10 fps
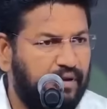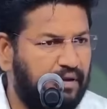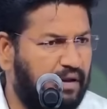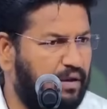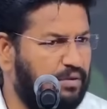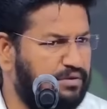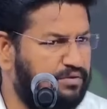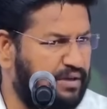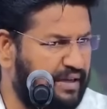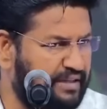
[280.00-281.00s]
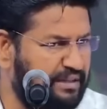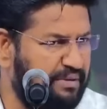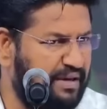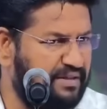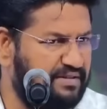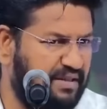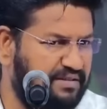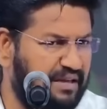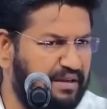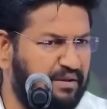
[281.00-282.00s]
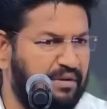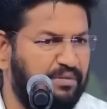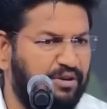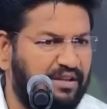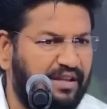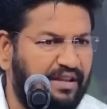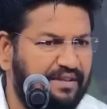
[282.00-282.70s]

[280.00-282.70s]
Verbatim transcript: ఏ కొంచెం గీత పడ్డా సరే సైనికులకు మూడిందే